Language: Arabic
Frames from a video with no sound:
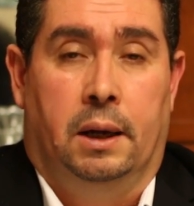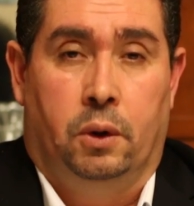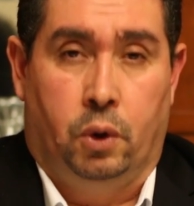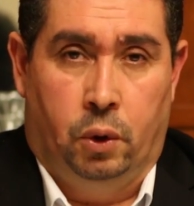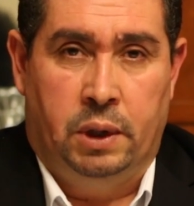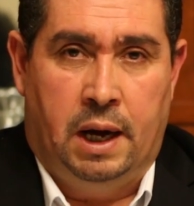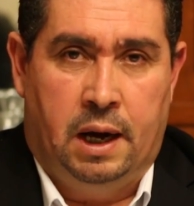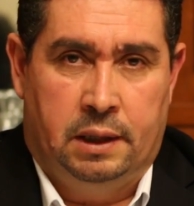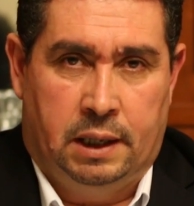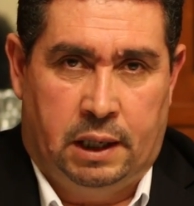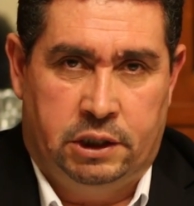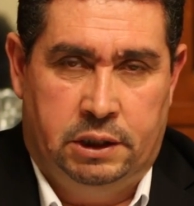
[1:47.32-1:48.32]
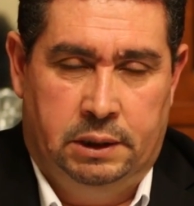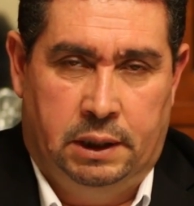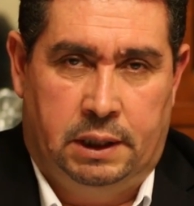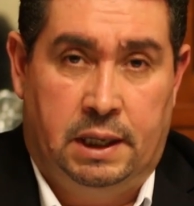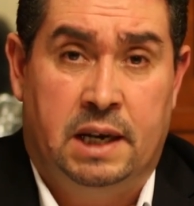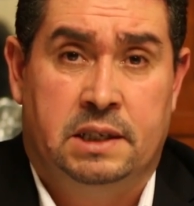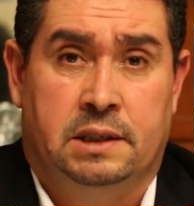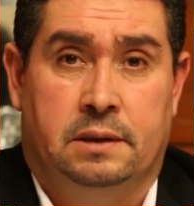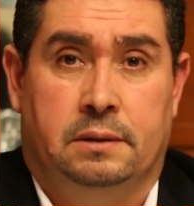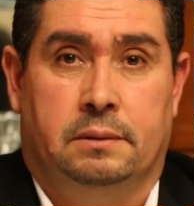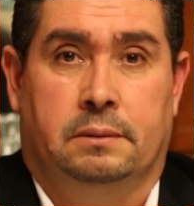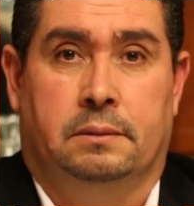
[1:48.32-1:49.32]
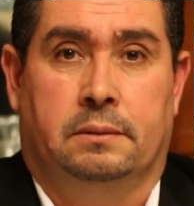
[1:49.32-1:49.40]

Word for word: خونا هذا رشيد نكاز